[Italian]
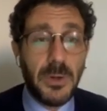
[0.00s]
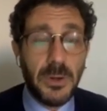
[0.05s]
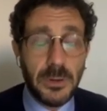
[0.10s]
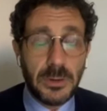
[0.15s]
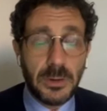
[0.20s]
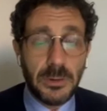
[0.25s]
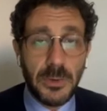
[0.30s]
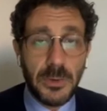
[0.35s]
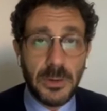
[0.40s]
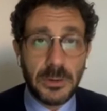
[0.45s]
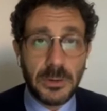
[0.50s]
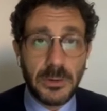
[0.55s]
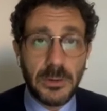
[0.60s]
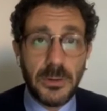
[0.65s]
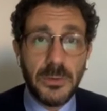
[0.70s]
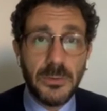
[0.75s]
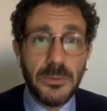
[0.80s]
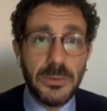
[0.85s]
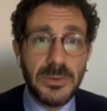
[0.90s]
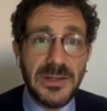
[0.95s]
molto
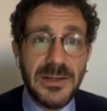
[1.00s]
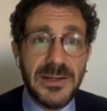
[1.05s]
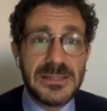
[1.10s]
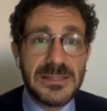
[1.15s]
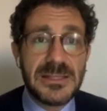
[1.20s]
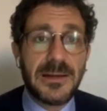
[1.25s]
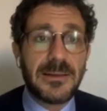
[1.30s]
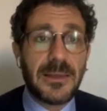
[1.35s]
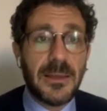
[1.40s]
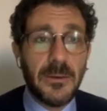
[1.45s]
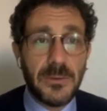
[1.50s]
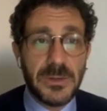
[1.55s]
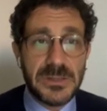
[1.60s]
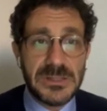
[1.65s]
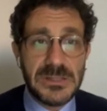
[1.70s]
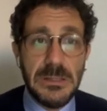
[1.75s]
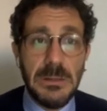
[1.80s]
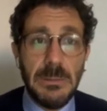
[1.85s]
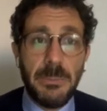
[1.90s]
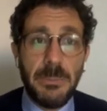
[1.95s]
molto utilizzati in
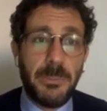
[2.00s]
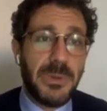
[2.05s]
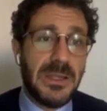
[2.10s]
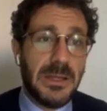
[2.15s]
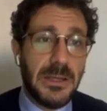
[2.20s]
questi